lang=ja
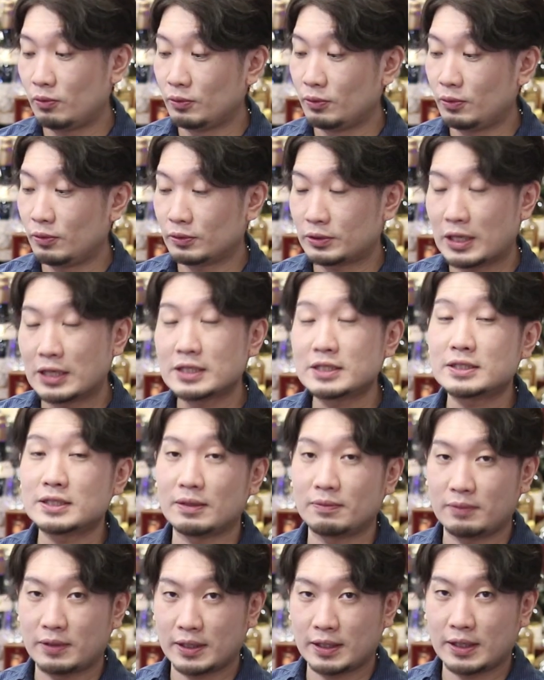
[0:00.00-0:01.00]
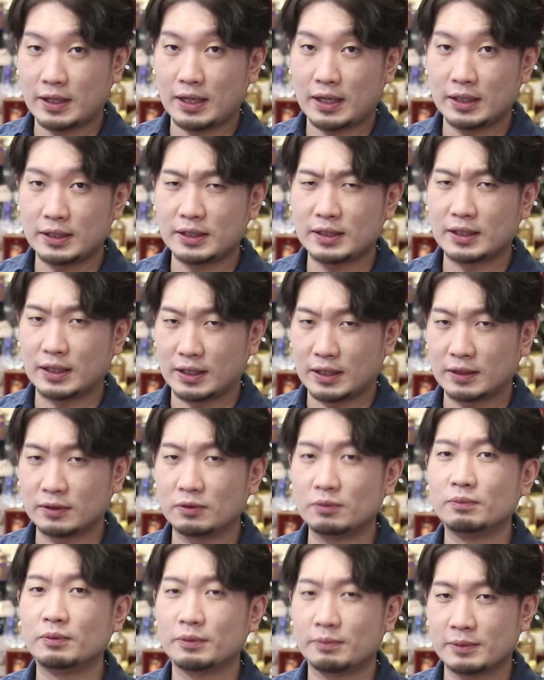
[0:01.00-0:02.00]
この炭酸割りがいいかな
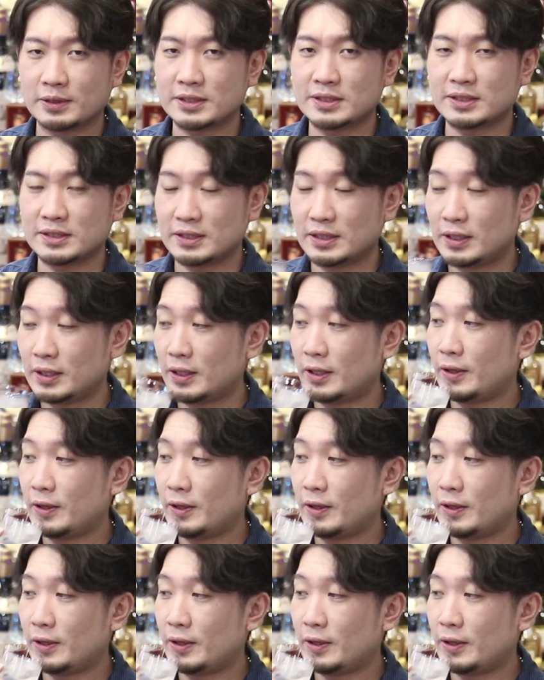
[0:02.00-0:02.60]
と思います。